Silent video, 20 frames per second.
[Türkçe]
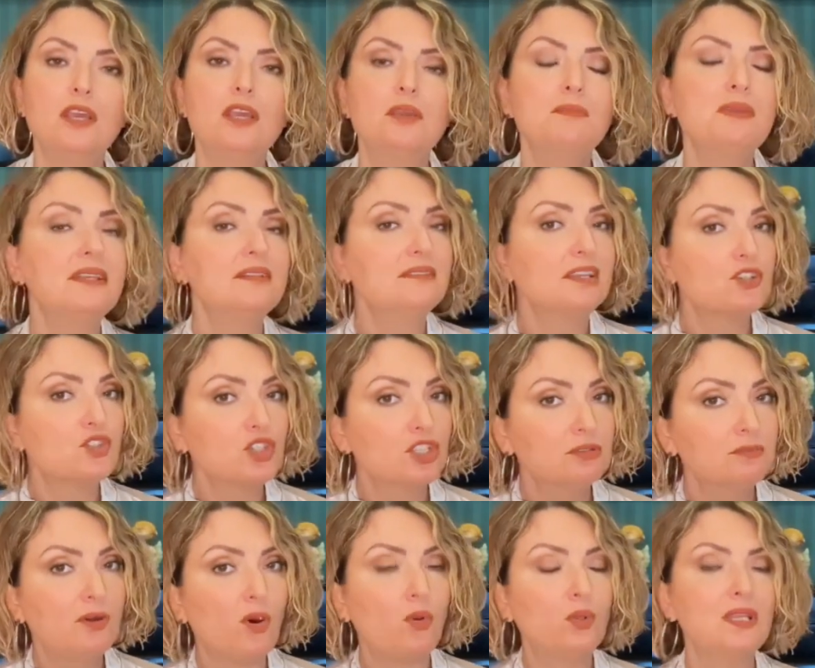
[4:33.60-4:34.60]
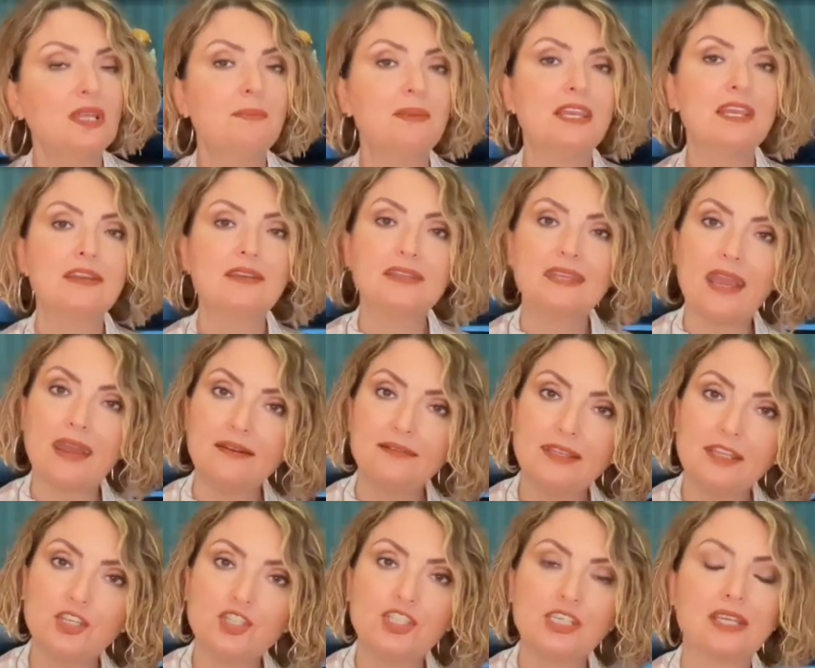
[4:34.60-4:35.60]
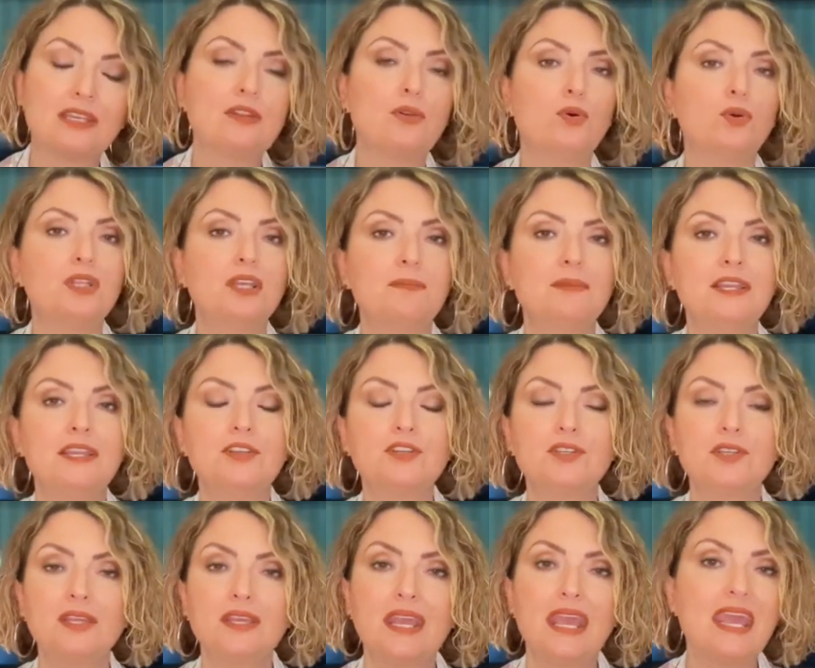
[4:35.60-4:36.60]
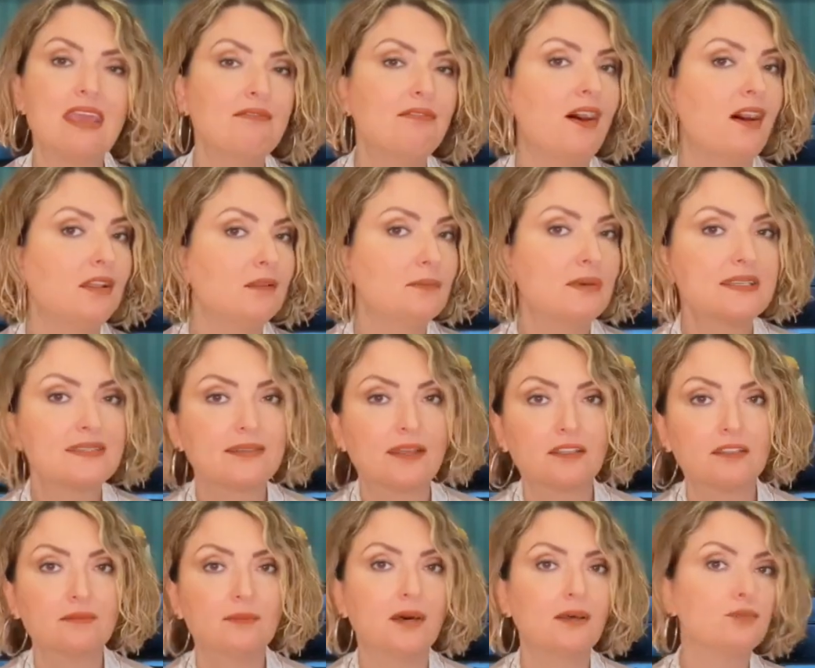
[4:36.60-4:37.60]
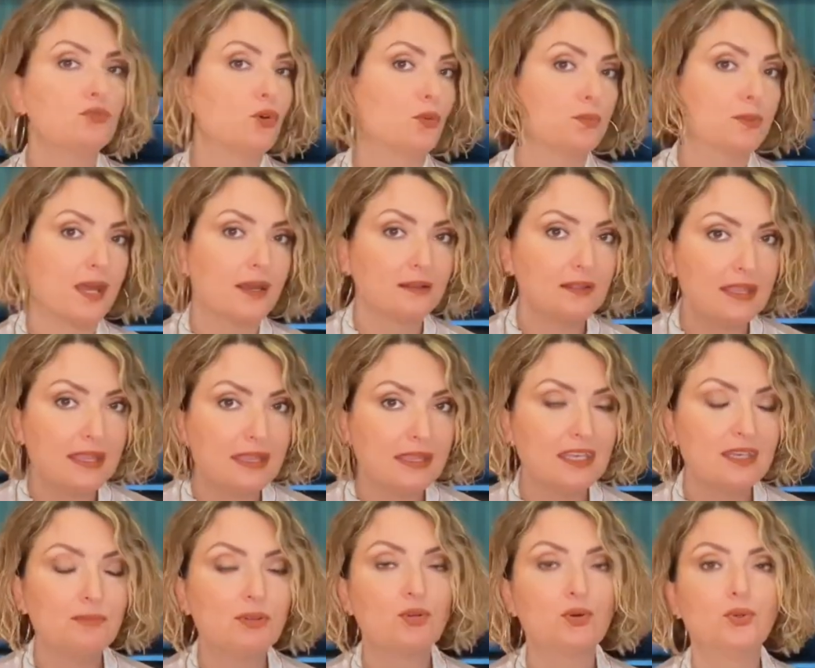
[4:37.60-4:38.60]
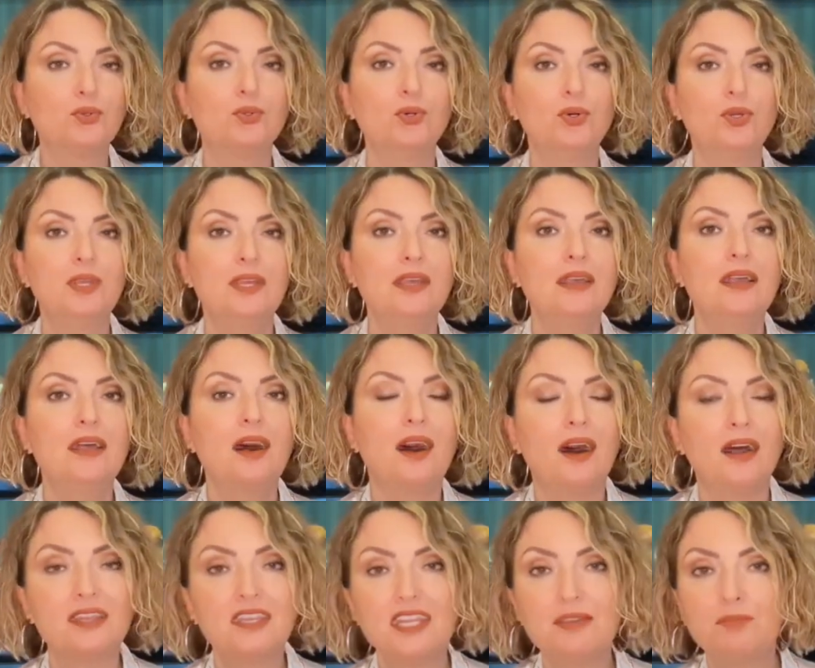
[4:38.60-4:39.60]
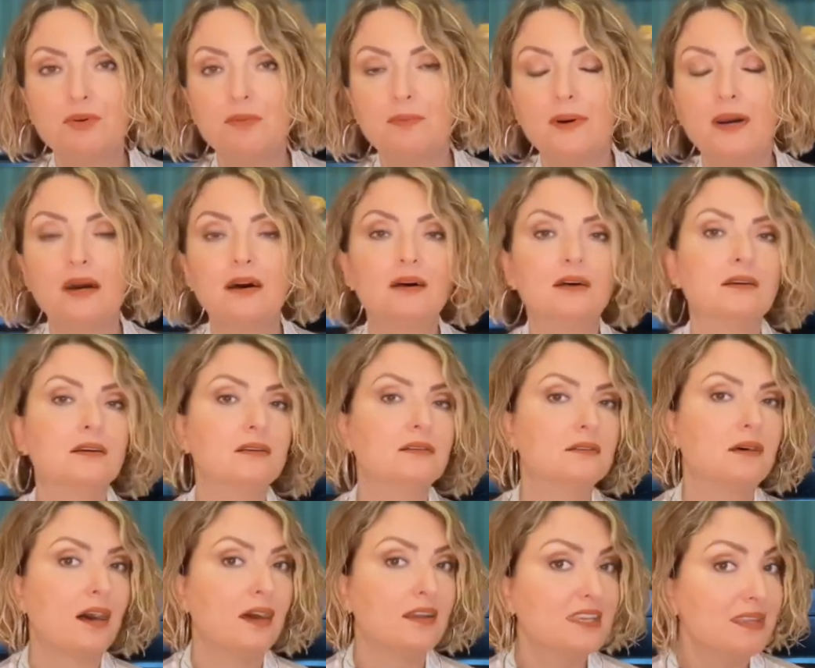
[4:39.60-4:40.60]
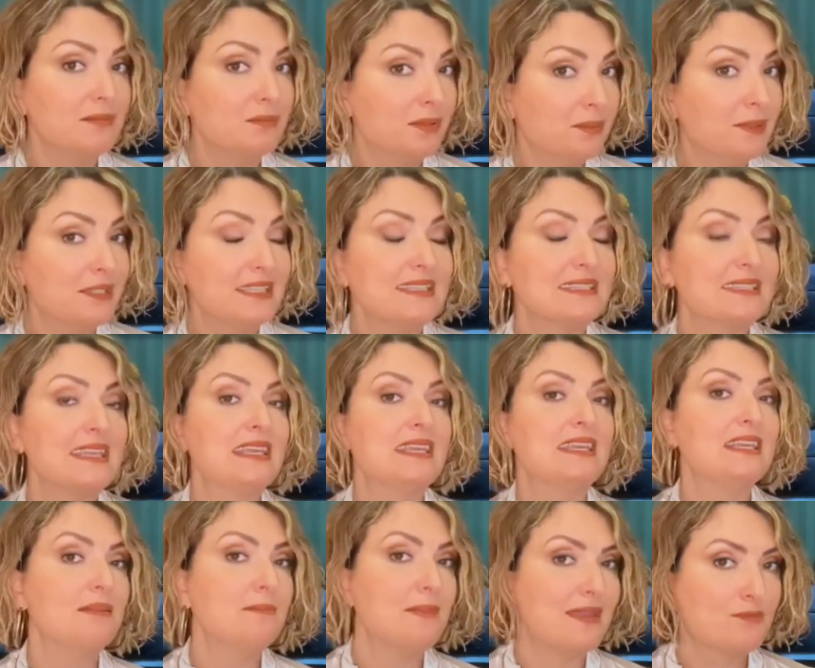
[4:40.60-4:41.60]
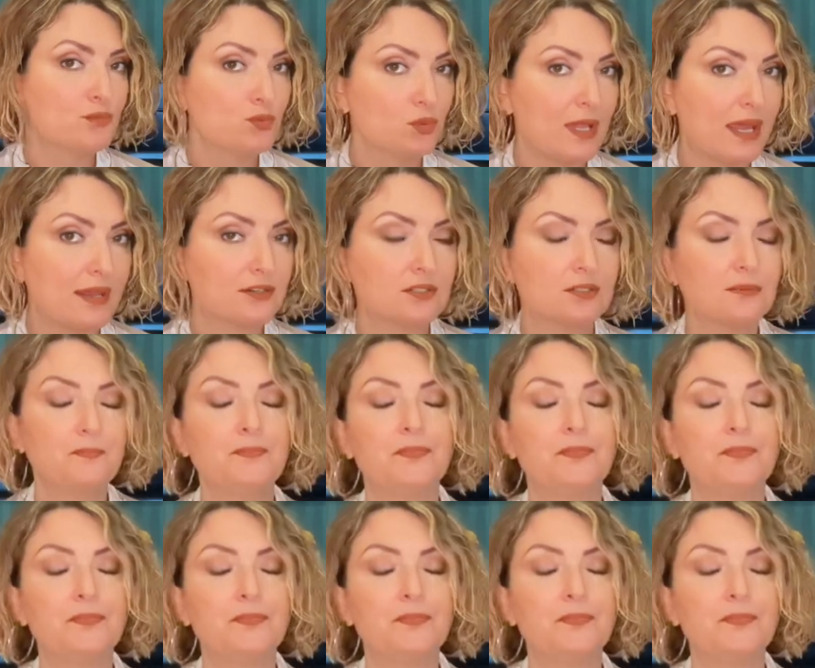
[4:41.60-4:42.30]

Bir taşınma olabilir, yer değişikliği olabilir, ev alma, satma, toprakla ilgili bir konu, anne baba, anne babanızla ilgili mevzular,